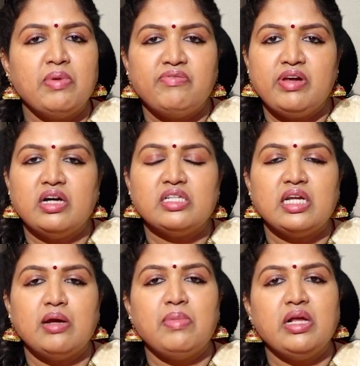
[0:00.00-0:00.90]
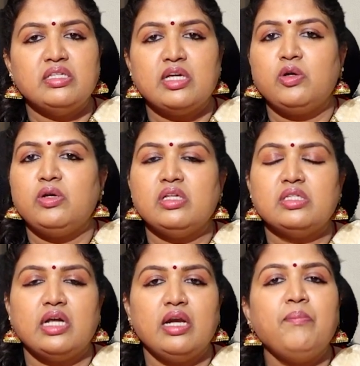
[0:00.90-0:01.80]
మీ ఫియర్స్ అయినా మీ ఇన్సెక్యూరిటీస్
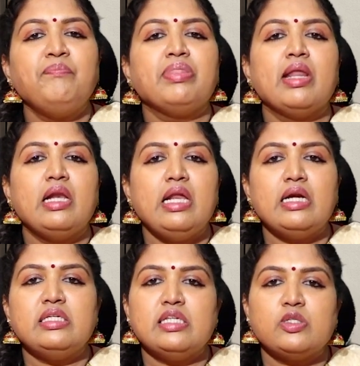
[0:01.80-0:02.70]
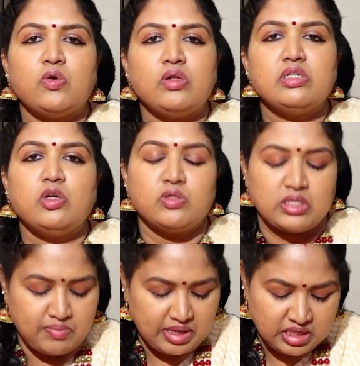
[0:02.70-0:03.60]
అయినా క్లియర్ చేసుకోవాల్సిన
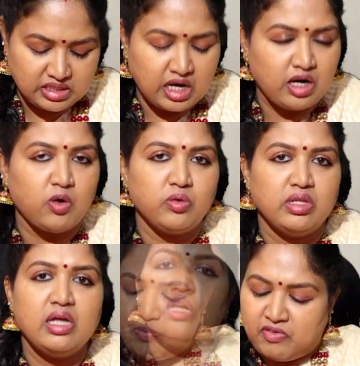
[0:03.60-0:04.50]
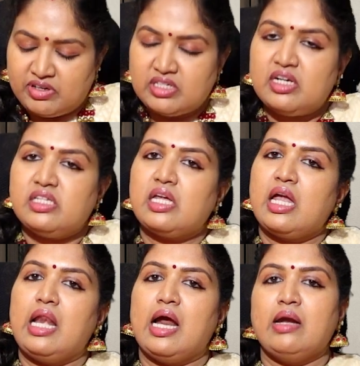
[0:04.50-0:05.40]
అవసరం అయితే చాలా ఉంది ప్రొఫెషనల్స్కి
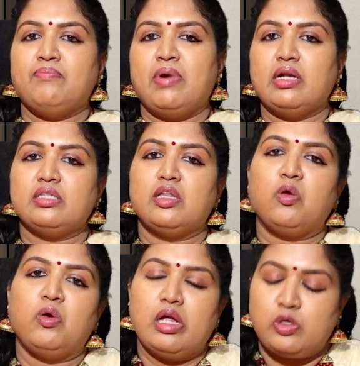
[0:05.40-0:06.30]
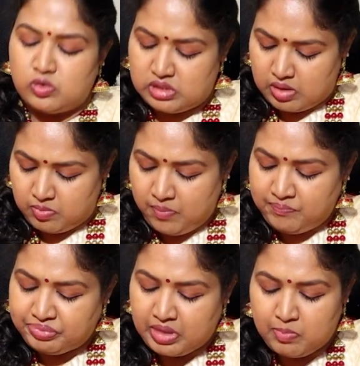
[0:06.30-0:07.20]
ఎలాంటి పరిస్థితులు ఉన్నాయో చూద్దాము
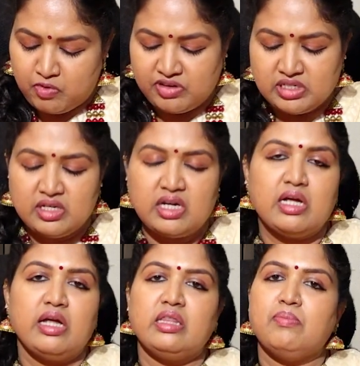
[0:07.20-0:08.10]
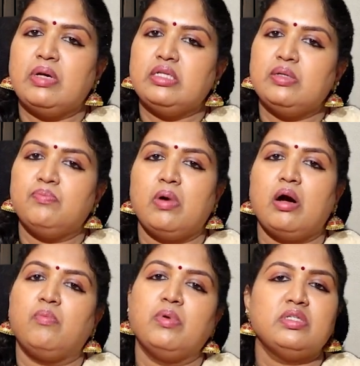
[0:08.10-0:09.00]
ప్రొఫెషనల్కి అయితే మంచి
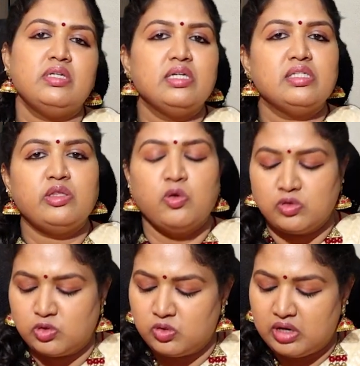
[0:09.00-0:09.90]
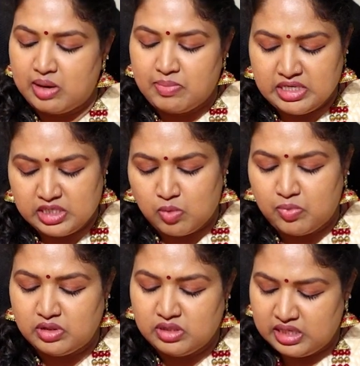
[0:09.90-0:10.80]
ఆపర్చునిటీస్ అయితే వస్తున్నాయి మంచి
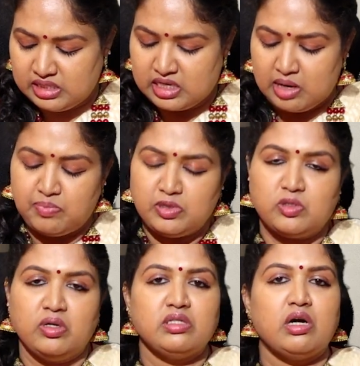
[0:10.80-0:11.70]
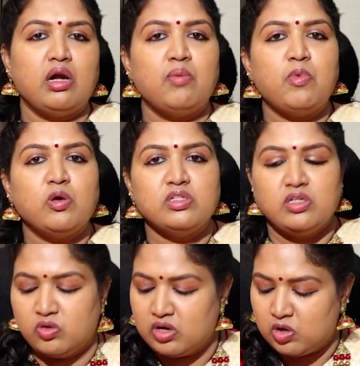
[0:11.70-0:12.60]
ఆపర్చునిటీస్ కనిపిస్తున్నాయి చాలా
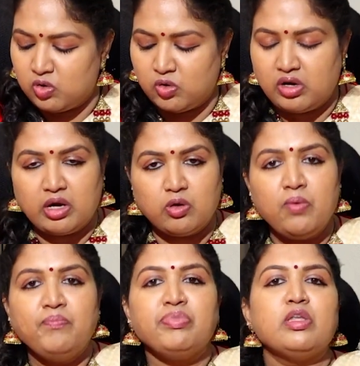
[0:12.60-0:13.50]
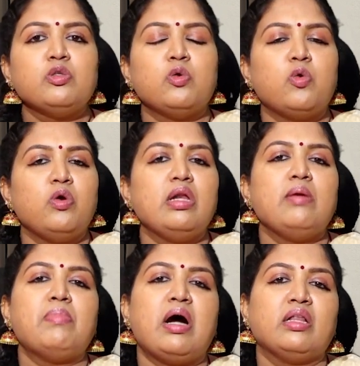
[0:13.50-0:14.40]
పాజిటివ్గా కూడా ఉన్నారు సో కొన్ని
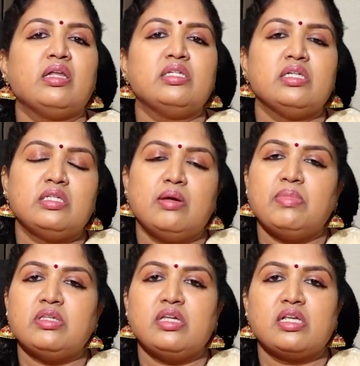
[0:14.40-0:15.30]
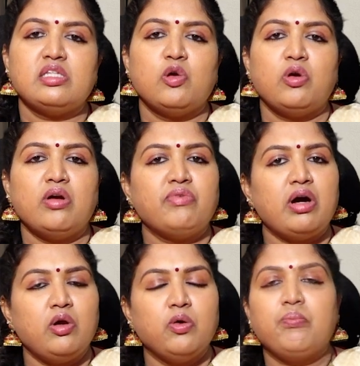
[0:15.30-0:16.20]
పాత చేసిన మిస్టేక్స్ని కూడా
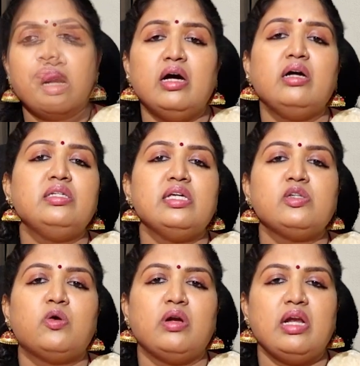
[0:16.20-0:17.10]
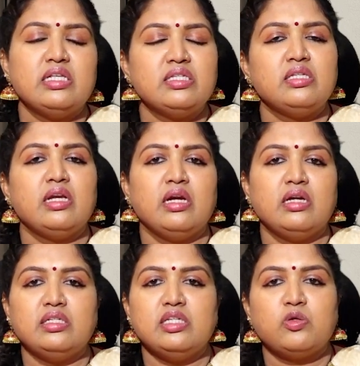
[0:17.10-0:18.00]
వాళ్ళు లర్న్ చేసుకొని లెసన్స్ని
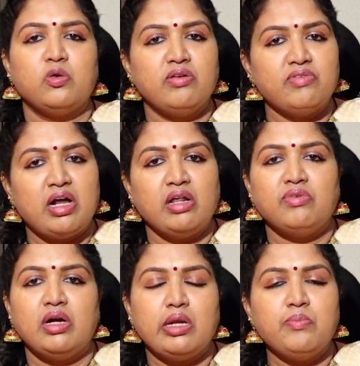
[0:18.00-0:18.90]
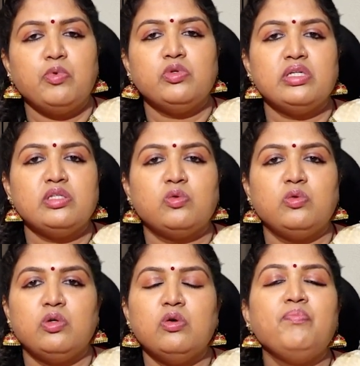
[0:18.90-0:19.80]
లర్న్ చేసుకొని వాళ్ళని వాళ్ళని ఇంప్రూవ్
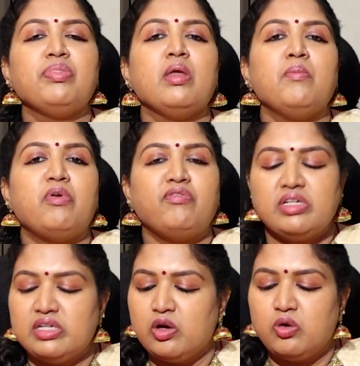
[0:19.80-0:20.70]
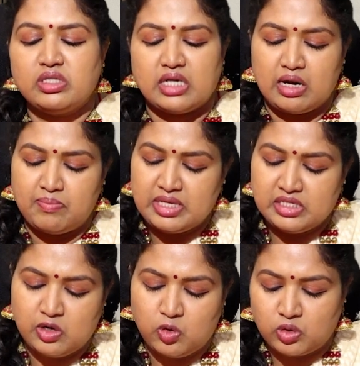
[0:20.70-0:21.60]
చేసుకుంటూ ప్రొఫెషనల్ కూడా చాలా
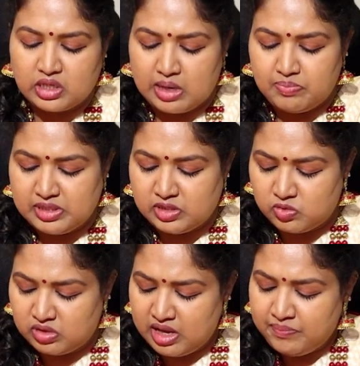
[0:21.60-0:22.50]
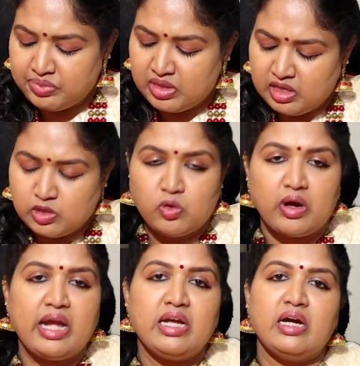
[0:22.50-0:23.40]
మంచి గ్రోత్ కనిపిస్తుంది సో
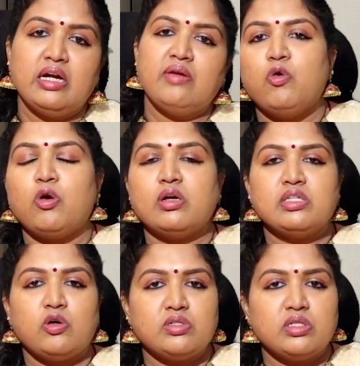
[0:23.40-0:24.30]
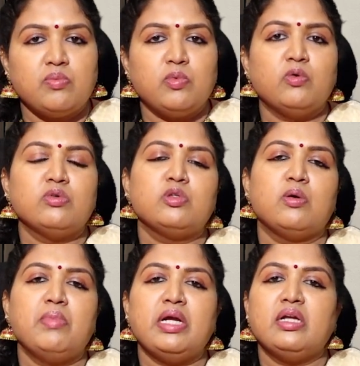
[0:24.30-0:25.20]
ఏంటంటే ఫోకస్ అవసరము సో
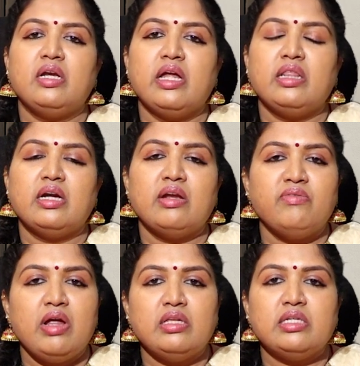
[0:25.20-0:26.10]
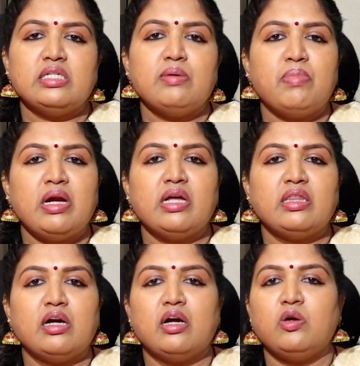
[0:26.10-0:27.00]
మెంటల్లీ ఏంటంటే వీళ్ళు చేసే పనికి
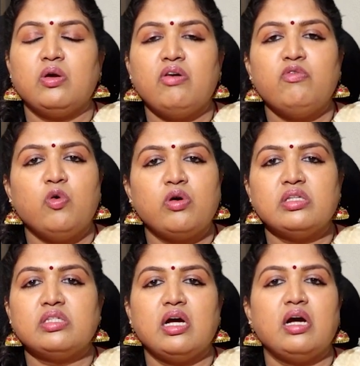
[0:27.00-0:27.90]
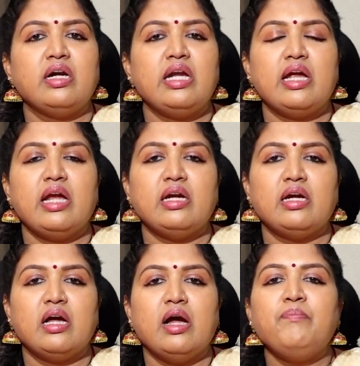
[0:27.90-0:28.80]
తగ్గట్టుగా ఫోకస్గా
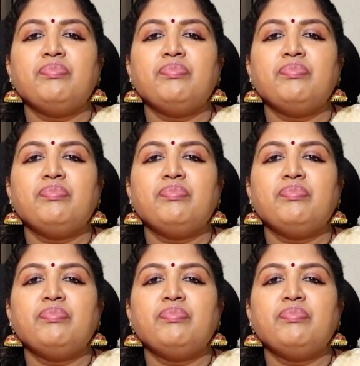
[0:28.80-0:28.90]
డెడికేటెడ్గా